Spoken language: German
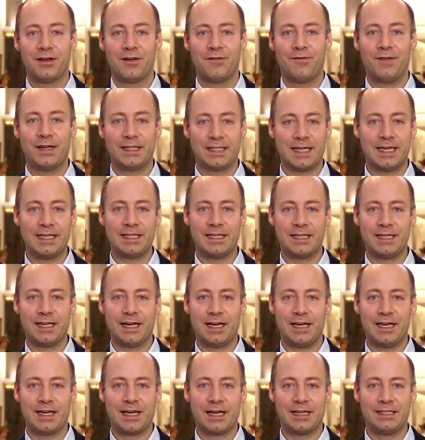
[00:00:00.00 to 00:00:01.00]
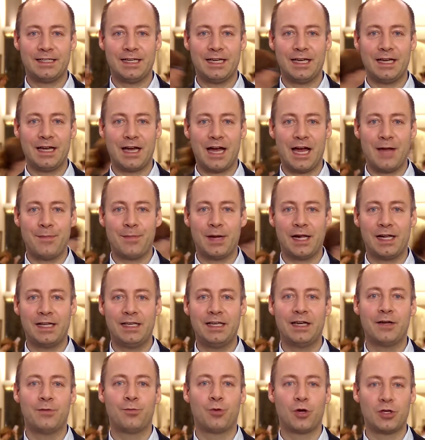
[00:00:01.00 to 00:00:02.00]
Vertreter der EKD einmal
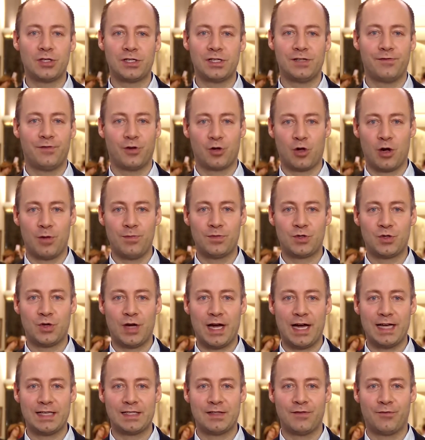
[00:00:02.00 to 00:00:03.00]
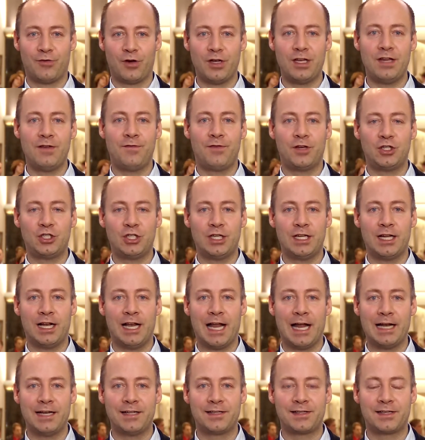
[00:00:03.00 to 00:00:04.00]
hier in Brüssel willkommen zu heißen von den verschiedenen
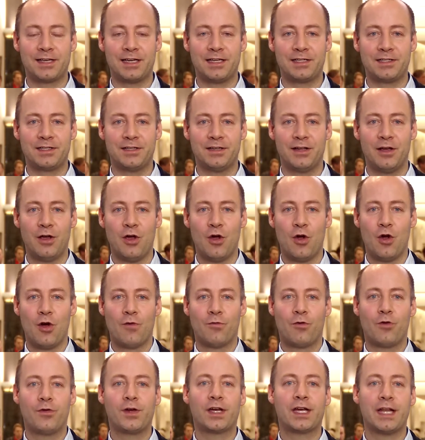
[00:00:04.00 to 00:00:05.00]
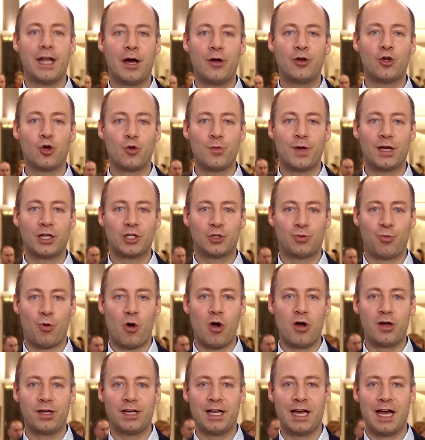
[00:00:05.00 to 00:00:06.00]
Landeskirchen, wo wir genau darüber
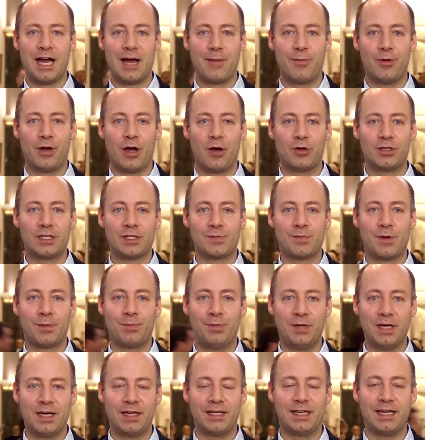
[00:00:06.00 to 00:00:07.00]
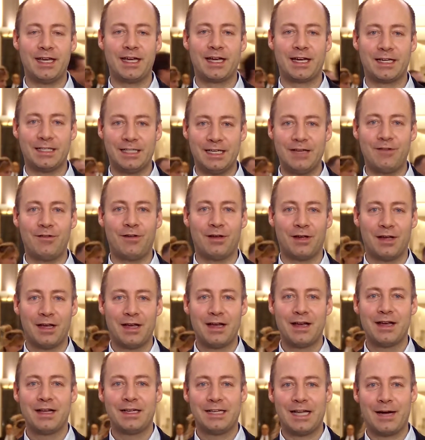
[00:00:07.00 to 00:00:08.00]
gesprochen haben und auch das Papier der EKD
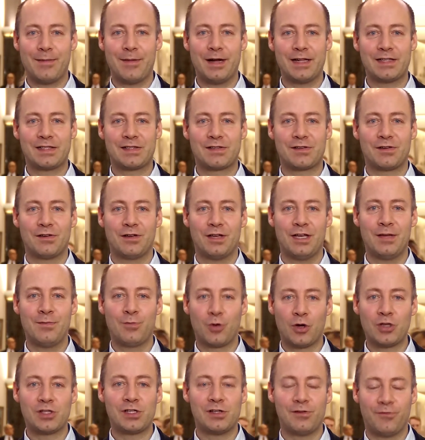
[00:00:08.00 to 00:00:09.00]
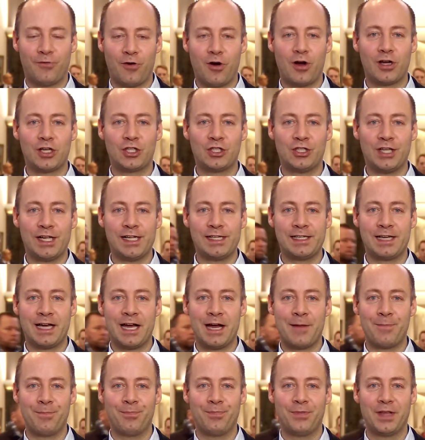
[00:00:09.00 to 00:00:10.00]
damals in Brüssel vorgestellt
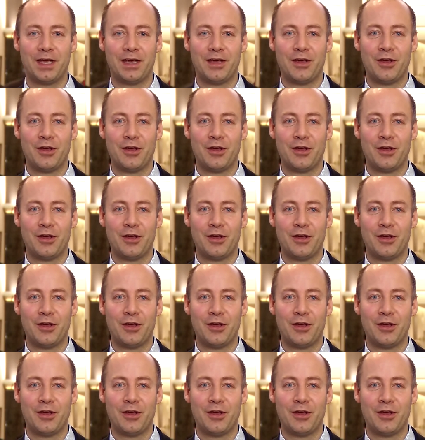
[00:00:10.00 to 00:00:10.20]
haben.